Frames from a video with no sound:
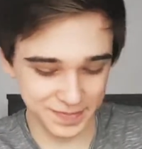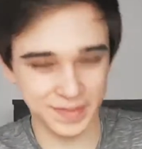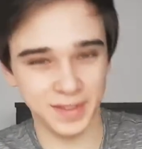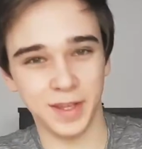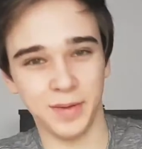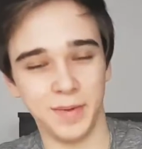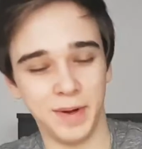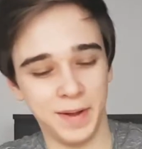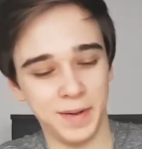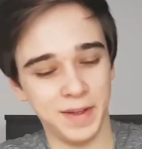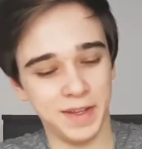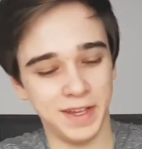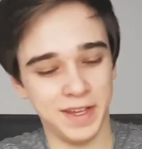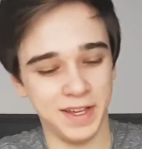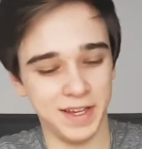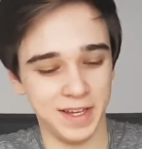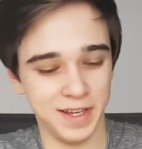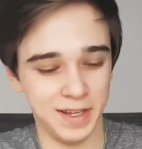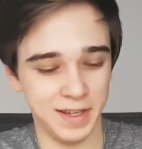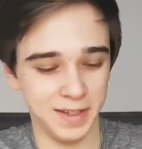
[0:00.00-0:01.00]
Dobra,
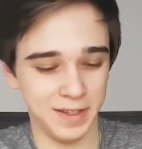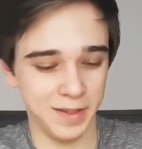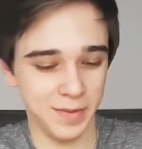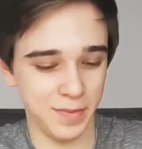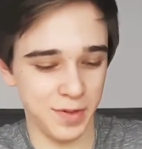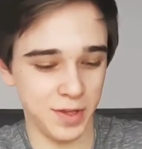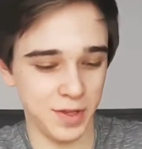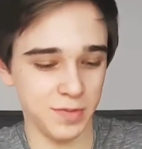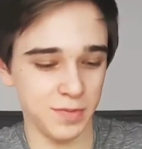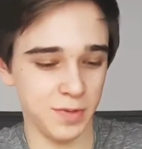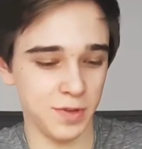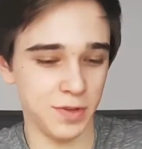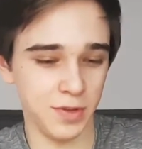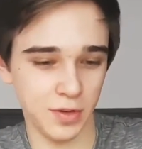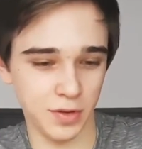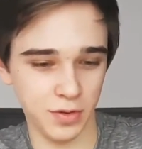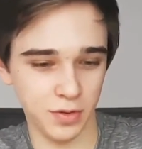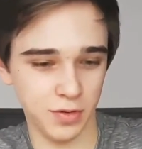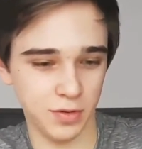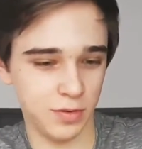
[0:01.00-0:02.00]
e, to przejdźmy
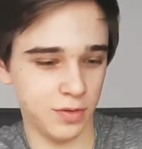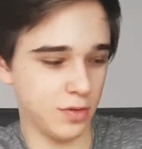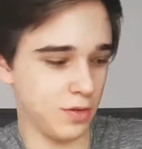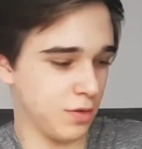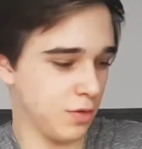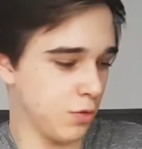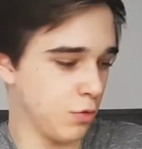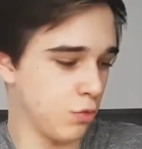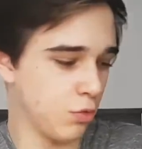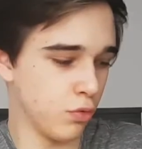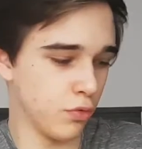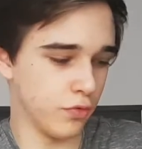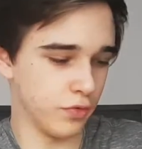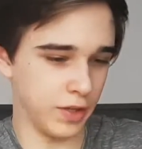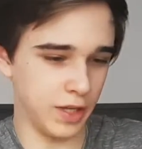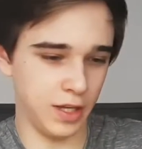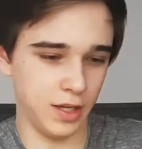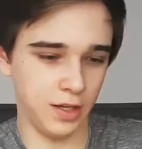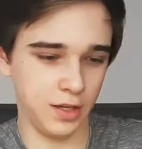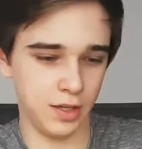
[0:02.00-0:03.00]
do
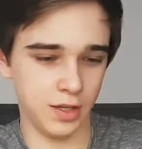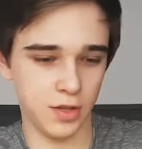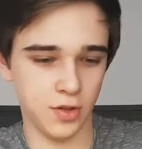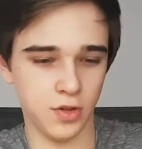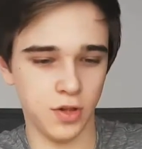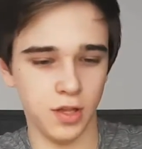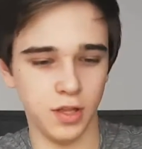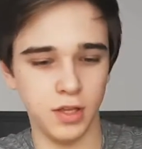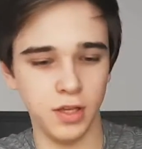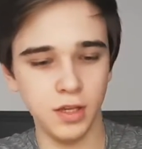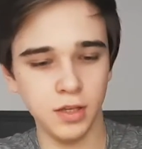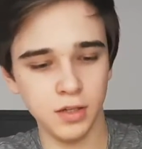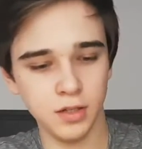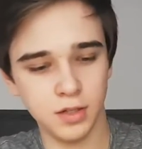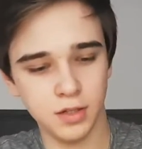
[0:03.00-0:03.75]
głównej kieszeni.